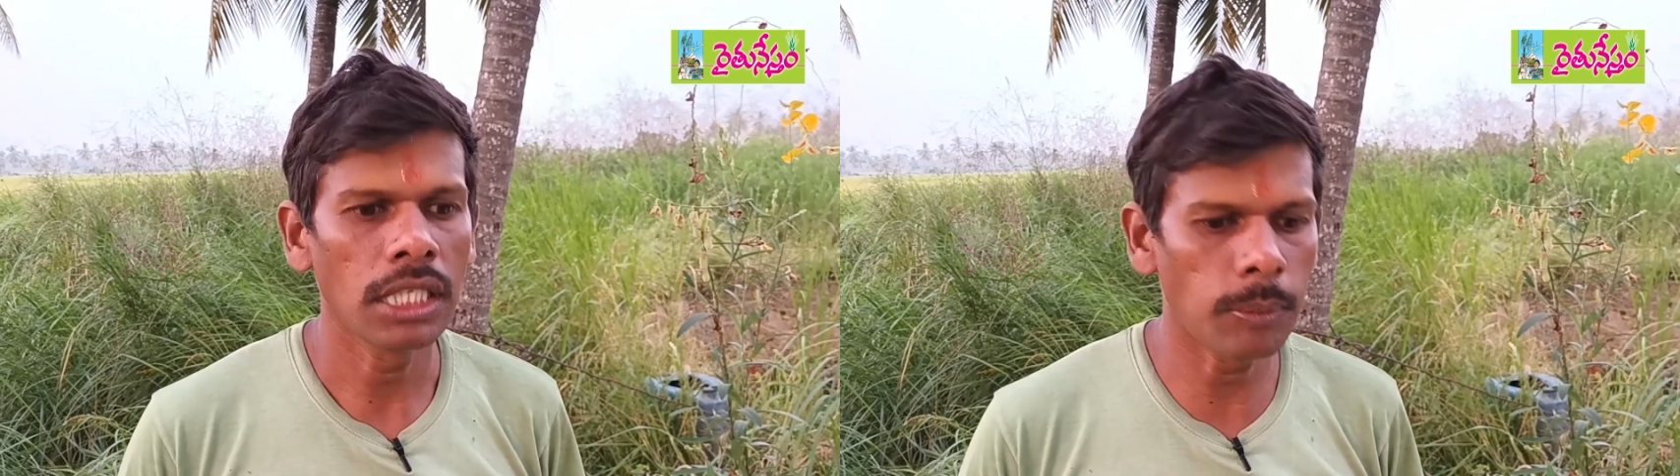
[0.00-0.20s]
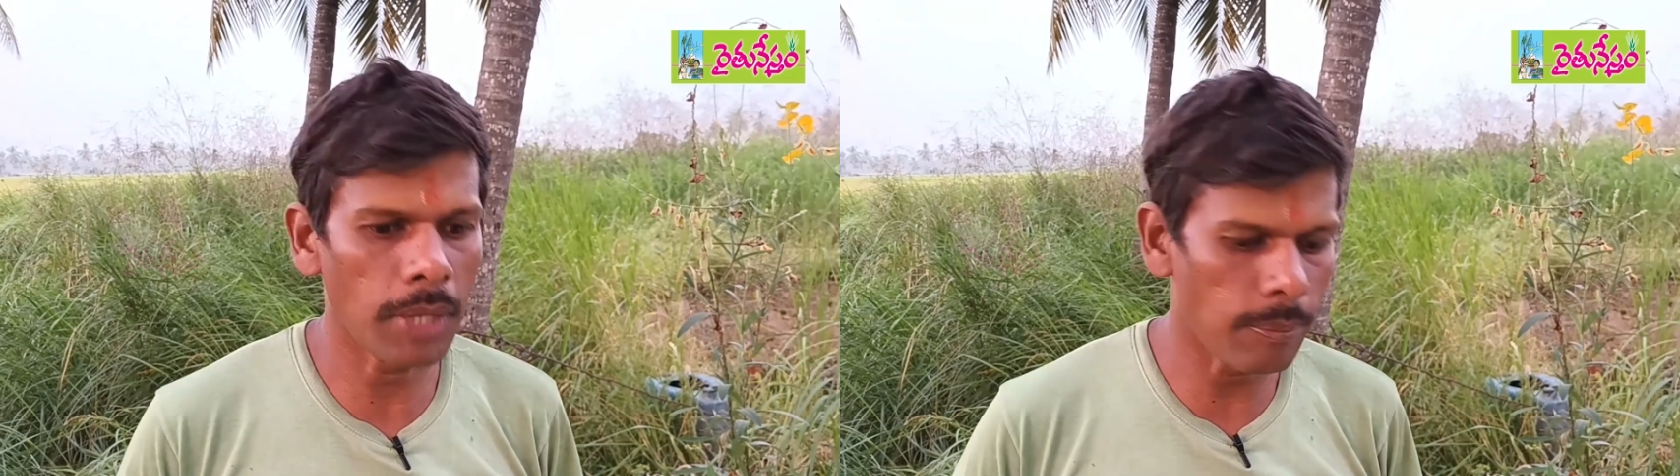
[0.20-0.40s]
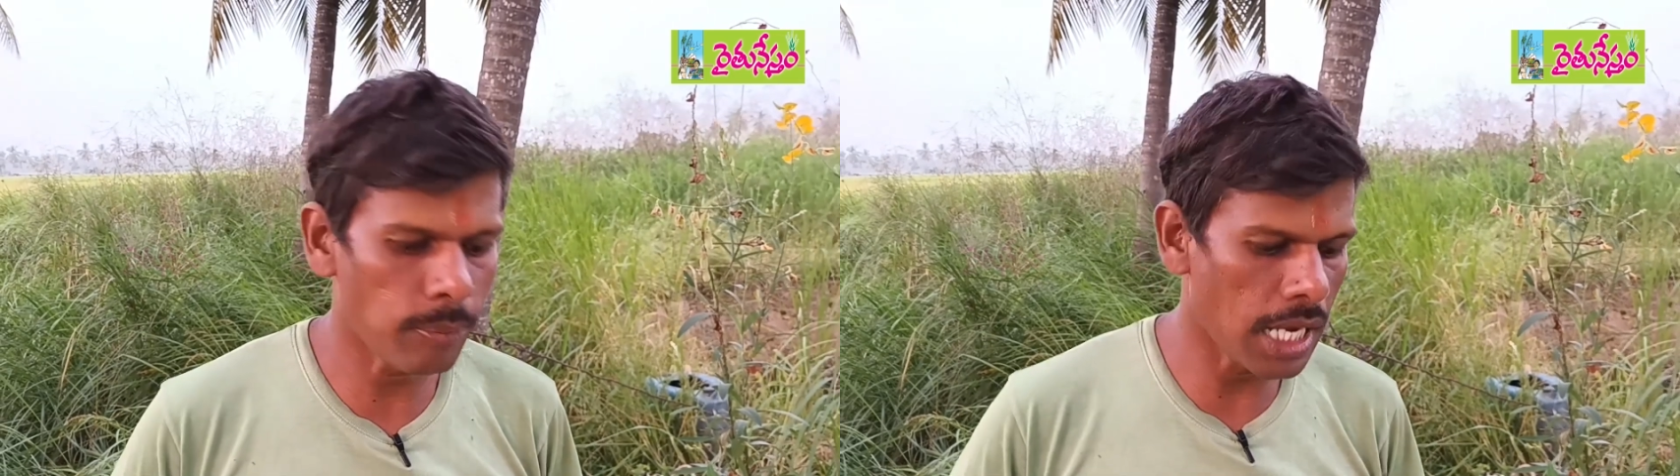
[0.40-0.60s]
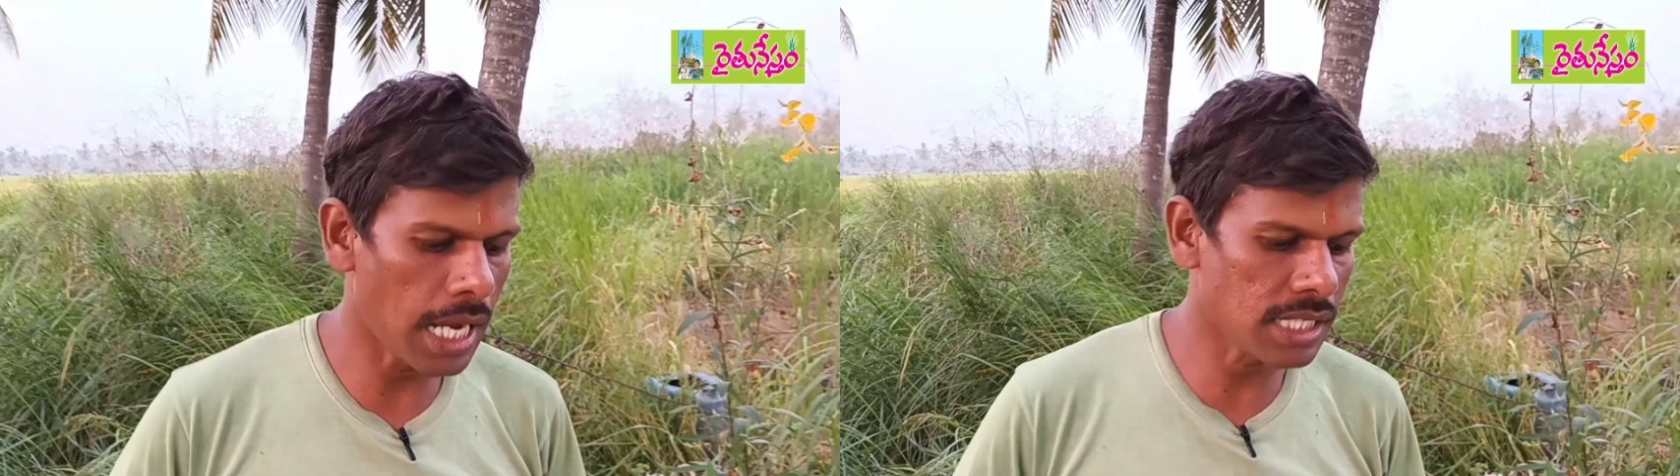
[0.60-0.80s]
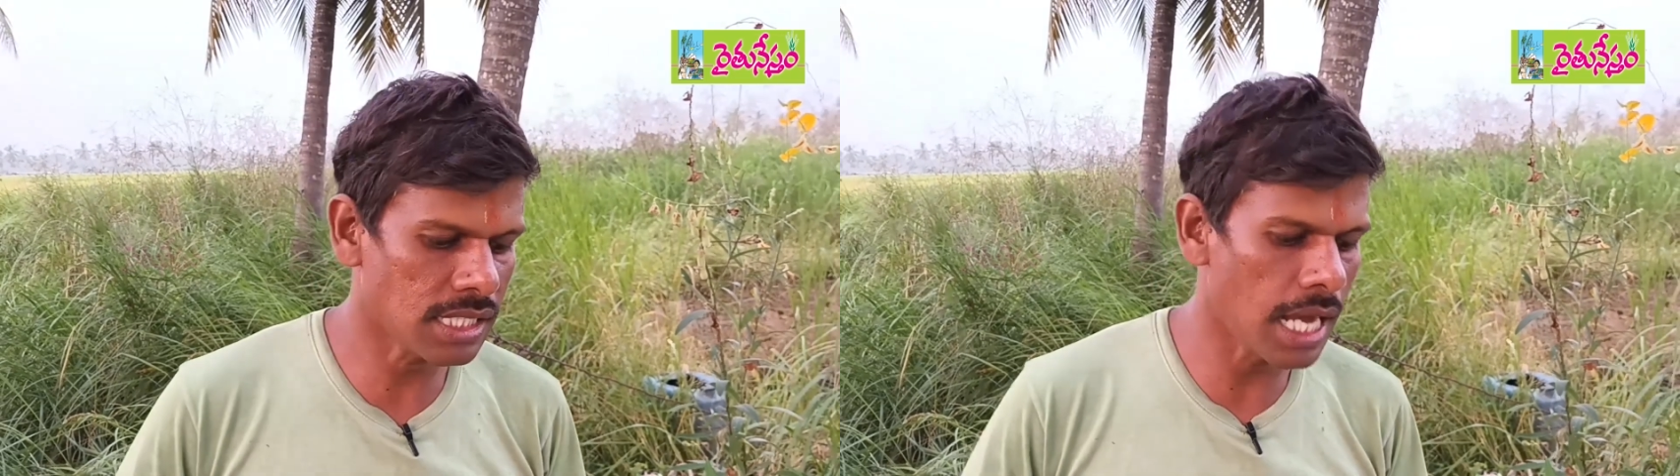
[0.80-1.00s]
ఇప్పుడు
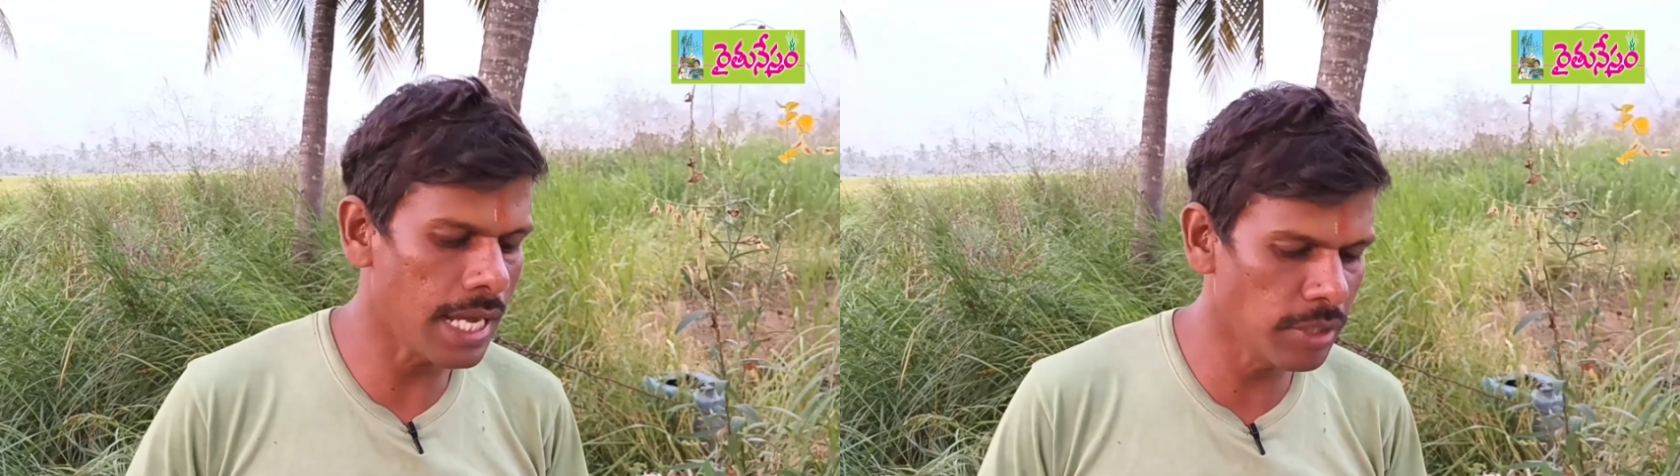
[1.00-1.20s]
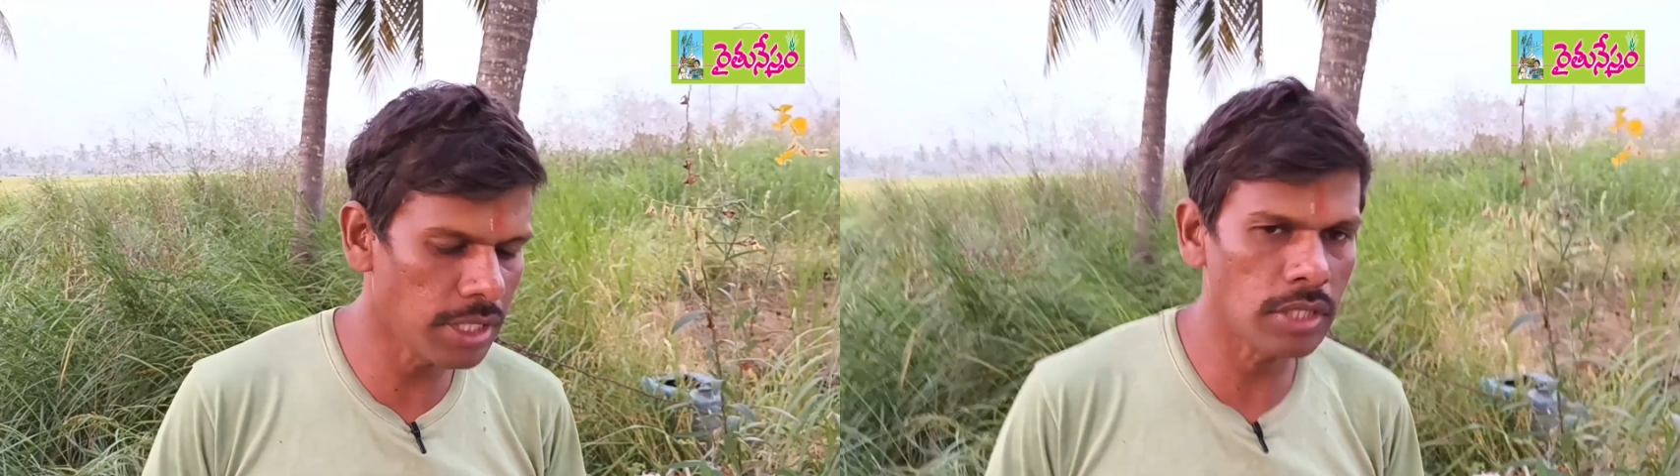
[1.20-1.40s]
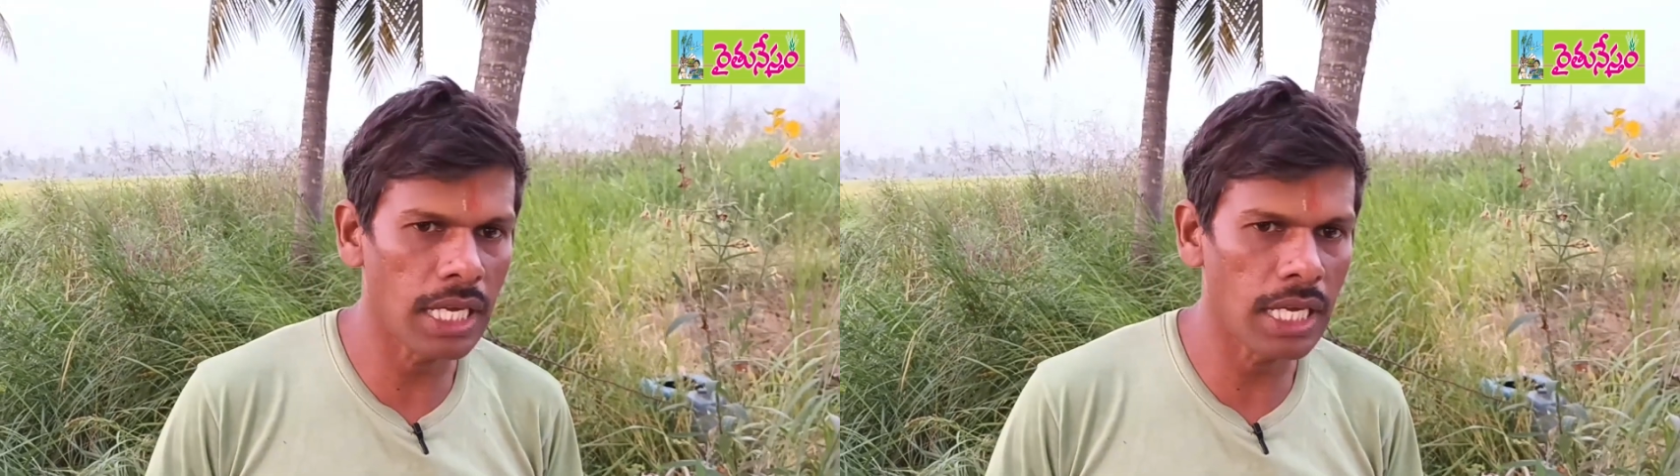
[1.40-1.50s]
ఆ స్ట్రాన్ మీకు